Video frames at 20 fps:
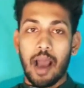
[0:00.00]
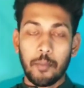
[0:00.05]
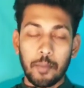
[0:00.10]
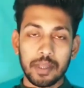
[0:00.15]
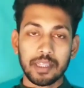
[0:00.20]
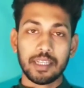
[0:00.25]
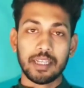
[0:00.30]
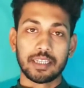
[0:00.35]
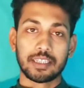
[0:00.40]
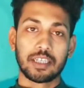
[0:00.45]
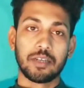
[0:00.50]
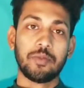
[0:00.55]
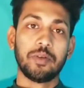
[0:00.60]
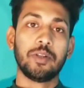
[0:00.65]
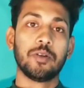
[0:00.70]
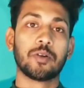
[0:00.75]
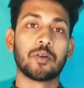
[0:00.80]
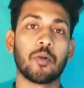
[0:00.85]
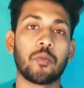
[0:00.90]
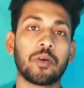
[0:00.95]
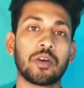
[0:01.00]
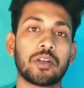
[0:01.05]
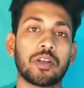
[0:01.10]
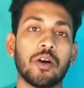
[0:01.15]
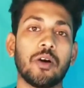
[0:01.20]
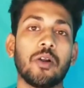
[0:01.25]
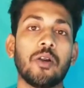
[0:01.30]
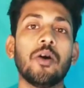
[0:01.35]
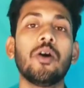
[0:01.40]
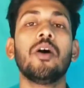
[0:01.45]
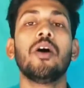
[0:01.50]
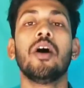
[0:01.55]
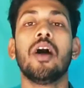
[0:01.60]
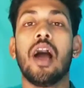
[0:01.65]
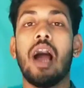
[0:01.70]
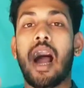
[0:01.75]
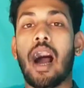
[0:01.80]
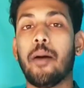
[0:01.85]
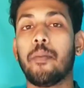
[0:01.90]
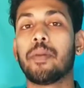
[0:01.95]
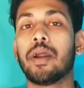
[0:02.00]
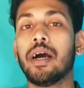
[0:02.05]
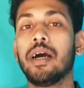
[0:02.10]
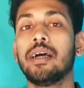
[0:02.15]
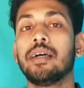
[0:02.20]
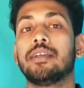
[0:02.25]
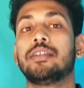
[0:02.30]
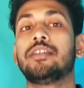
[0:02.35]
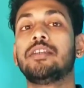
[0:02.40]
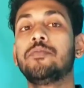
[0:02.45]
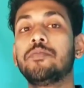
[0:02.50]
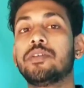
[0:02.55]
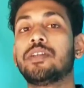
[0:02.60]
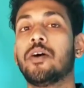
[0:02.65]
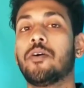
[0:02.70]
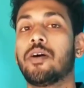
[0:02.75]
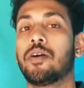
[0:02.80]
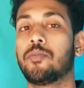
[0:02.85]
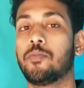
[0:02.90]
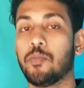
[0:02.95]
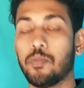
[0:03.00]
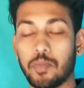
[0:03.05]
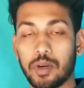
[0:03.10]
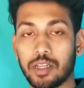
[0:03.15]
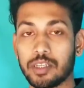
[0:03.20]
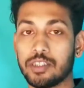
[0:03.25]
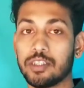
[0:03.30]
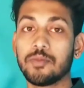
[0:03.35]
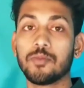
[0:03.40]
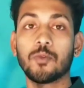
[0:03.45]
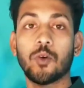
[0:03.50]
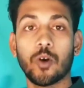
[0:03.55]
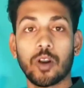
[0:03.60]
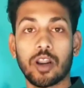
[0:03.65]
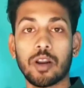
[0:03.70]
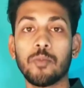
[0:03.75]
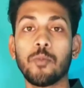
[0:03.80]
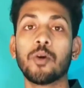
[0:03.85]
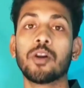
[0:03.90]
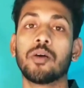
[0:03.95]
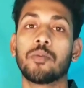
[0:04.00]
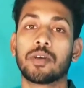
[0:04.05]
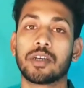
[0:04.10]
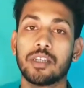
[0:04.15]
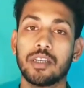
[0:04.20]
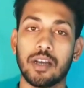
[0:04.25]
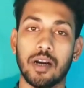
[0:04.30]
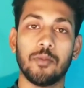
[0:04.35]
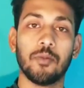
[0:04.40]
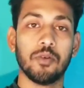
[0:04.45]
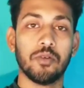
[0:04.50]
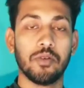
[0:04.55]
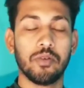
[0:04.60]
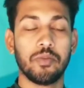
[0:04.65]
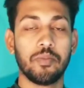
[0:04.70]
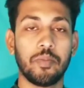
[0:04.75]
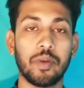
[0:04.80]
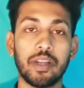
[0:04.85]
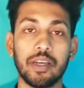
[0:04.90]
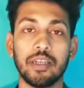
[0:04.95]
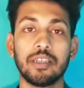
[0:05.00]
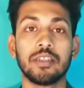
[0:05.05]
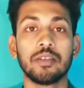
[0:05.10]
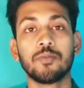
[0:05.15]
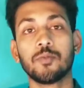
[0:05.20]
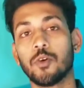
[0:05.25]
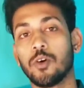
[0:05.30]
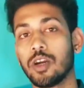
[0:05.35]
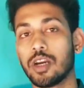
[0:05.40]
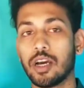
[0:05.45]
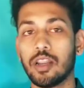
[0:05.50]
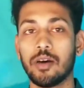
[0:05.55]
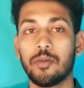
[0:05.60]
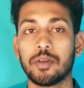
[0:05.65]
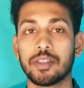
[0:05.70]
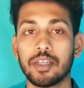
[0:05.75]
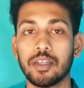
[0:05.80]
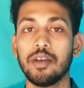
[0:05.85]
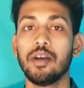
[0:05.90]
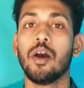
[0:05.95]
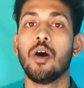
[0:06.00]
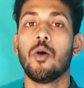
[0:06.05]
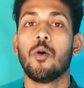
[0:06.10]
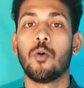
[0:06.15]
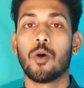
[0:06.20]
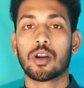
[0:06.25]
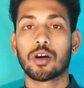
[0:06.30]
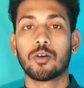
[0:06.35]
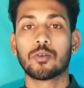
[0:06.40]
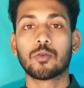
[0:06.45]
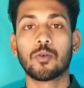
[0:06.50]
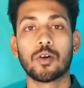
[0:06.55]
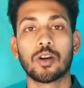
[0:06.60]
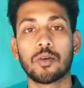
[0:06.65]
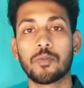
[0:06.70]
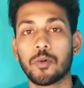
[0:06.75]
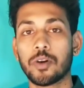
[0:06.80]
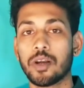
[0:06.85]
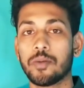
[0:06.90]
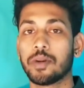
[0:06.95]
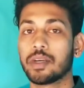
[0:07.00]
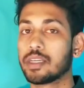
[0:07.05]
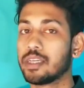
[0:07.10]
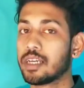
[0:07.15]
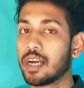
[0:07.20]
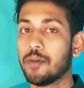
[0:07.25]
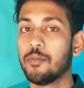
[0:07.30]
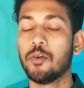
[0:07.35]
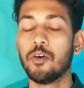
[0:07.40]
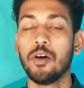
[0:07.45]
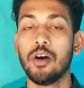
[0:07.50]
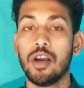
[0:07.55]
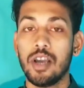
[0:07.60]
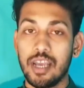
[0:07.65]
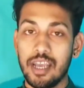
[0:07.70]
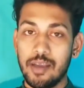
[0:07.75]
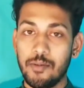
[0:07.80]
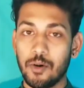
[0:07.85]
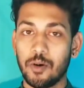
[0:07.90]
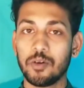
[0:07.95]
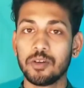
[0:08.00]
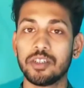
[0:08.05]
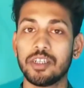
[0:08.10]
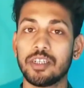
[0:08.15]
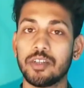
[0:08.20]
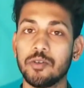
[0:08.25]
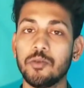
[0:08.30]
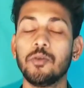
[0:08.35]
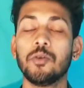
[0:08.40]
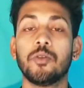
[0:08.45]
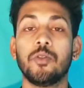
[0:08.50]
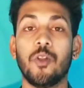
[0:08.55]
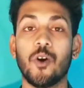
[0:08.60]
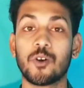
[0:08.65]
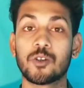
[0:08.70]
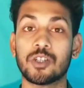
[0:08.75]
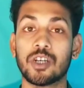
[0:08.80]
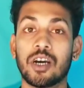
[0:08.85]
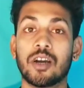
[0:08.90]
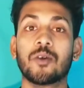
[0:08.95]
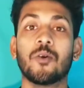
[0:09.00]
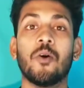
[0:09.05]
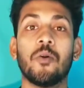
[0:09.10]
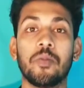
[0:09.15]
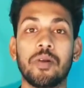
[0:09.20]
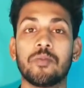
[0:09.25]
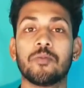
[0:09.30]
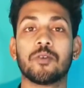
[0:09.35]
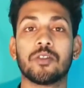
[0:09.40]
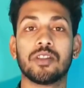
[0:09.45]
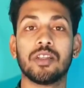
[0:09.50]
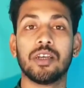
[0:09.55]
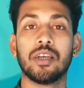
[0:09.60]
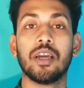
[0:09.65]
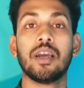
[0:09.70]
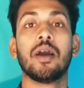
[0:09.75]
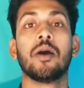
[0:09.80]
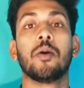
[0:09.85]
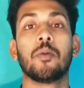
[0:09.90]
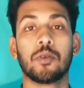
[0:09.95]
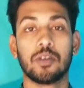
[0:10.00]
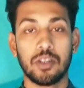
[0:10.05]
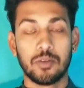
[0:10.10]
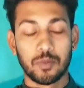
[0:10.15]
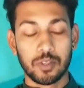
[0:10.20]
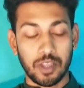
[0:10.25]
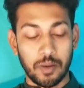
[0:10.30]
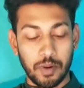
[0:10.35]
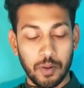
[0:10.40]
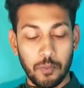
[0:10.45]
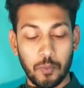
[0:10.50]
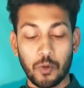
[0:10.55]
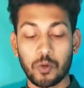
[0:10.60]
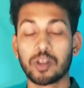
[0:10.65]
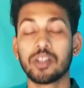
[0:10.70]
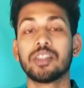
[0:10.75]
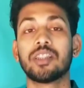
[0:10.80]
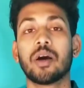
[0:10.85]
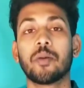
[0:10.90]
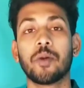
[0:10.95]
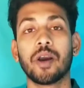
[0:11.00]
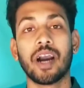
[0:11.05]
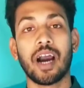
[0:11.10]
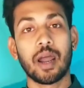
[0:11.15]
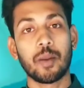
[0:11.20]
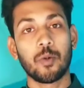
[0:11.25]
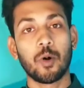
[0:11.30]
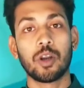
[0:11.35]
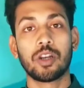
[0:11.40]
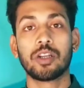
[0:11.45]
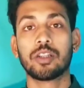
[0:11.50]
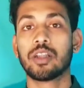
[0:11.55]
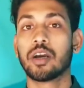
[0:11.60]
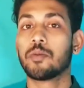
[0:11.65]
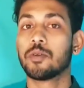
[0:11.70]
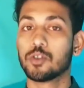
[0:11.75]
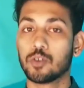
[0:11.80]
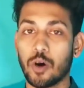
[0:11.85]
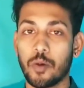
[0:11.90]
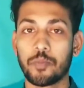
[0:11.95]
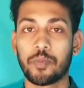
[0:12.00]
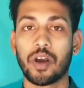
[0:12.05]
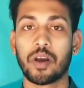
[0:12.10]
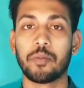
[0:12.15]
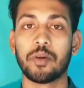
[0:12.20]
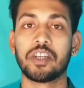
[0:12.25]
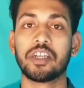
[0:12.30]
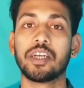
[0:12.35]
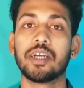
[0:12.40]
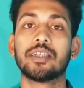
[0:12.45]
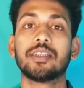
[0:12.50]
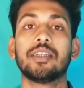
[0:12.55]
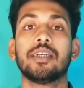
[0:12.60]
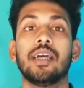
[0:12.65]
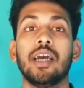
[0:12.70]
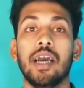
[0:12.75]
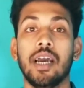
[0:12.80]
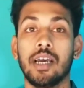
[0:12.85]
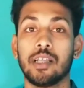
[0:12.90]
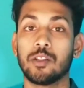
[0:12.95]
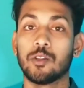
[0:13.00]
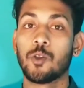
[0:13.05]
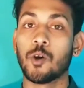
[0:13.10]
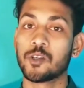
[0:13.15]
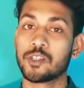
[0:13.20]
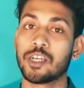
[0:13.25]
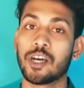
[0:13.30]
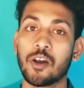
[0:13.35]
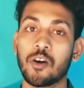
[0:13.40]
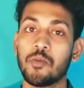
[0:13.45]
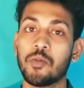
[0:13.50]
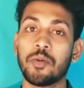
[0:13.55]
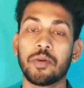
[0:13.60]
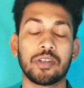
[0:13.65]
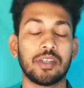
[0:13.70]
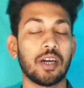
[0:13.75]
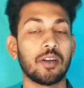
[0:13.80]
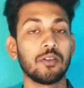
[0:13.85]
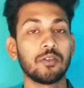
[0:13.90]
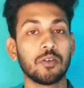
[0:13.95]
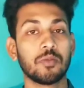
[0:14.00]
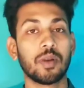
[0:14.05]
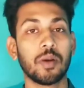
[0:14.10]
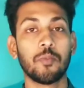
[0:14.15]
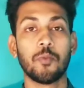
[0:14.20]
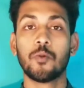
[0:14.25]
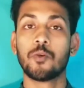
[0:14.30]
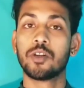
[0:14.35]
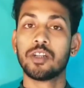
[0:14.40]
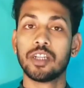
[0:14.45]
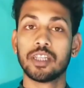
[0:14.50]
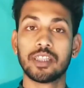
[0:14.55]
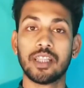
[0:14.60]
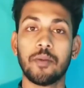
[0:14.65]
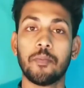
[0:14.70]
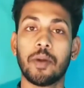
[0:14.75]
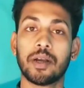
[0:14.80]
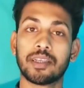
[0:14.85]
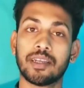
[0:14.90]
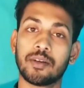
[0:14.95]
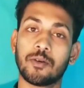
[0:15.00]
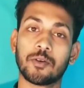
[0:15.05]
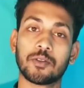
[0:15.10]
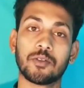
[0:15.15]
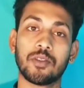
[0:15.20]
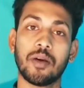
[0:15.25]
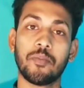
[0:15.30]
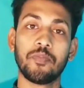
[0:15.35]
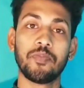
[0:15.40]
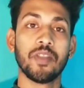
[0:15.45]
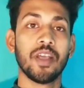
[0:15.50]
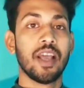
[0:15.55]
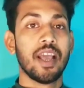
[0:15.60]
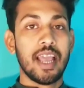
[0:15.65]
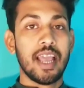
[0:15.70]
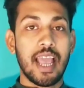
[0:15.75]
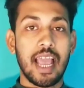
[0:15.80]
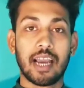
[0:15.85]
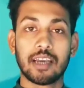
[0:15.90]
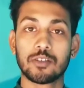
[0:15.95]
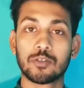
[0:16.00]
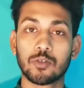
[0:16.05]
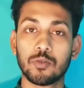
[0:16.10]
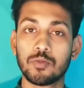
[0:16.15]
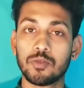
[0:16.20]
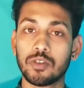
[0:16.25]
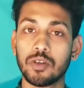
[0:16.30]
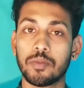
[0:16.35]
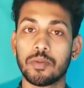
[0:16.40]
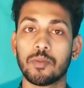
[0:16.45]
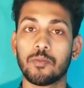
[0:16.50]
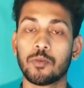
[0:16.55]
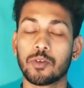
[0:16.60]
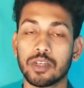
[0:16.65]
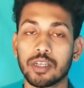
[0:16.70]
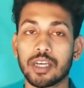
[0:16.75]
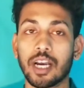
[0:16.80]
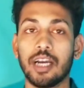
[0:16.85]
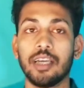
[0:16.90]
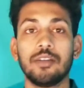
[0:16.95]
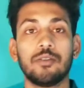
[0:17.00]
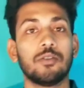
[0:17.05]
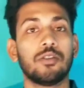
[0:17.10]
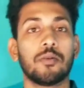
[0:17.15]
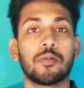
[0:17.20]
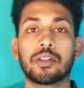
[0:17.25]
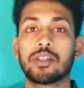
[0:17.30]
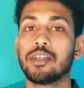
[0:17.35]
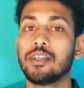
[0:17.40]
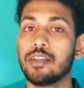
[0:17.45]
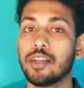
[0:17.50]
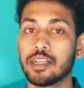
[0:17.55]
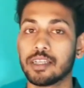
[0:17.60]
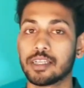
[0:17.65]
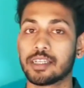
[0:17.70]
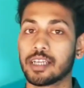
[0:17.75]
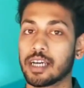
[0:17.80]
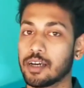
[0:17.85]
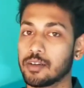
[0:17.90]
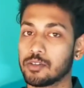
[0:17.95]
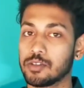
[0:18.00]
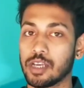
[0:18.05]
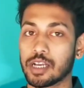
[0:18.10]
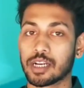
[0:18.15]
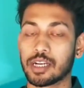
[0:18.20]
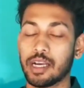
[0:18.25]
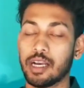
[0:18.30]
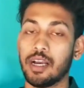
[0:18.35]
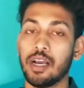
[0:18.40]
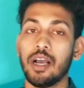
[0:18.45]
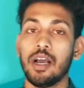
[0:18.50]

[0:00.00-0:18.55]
আমাদের আজকে ভিডিও টপিকটা হলো আমরা জিম যাওয়ার মানে জিম করার পরে আমরা কি খাবো মানে জিম হয়ে গেল আমাদের ওয়ার্কআউট করার পরে আমরা কি খাবো এবং সেটাও দশ টাকার কমের মধ্যে এর মধ্যে আমরা প্রোটিন থাকবে কার্বোহাইড্রেট থাকবে সব থাকবে ঠিক আছে তো দশ টাকা কমে জানোই তো আমরা প্রোটিনের দাম বাজারে কত দাম এক স্কুপ যদি আমরা প্রোটিন খাই যদি আমরা তিন হাজার টাকা যদি একটা